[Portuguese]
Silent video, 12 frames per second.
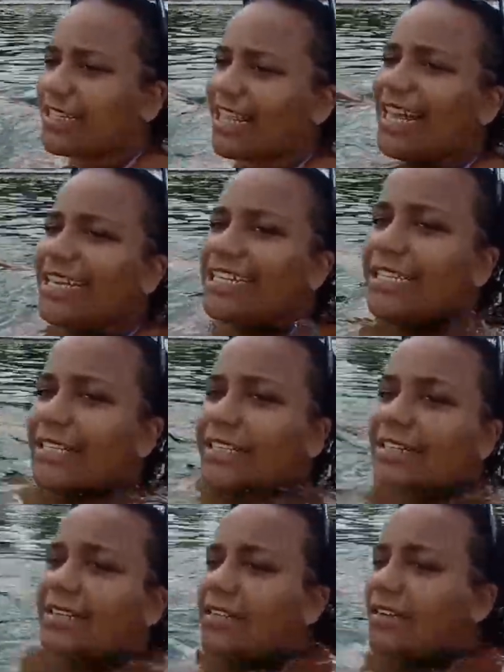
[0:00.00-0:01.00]

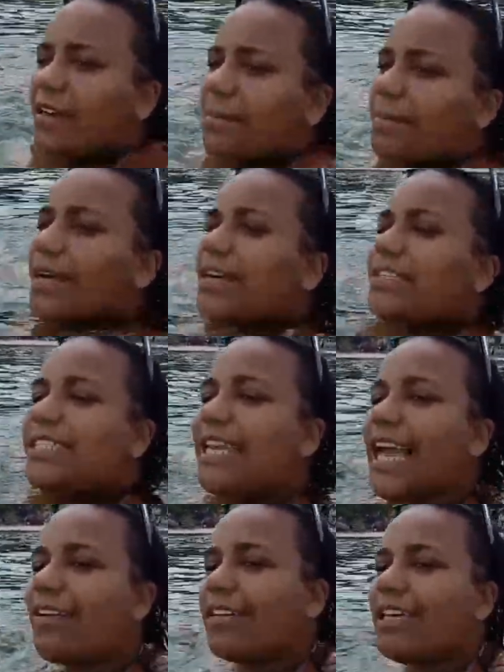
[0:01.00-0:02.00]
clarinha. Pra antes que
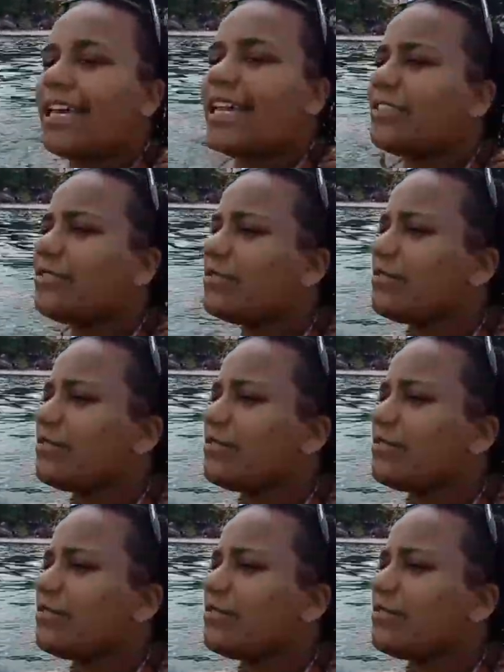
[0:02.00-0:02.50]
a água aqui era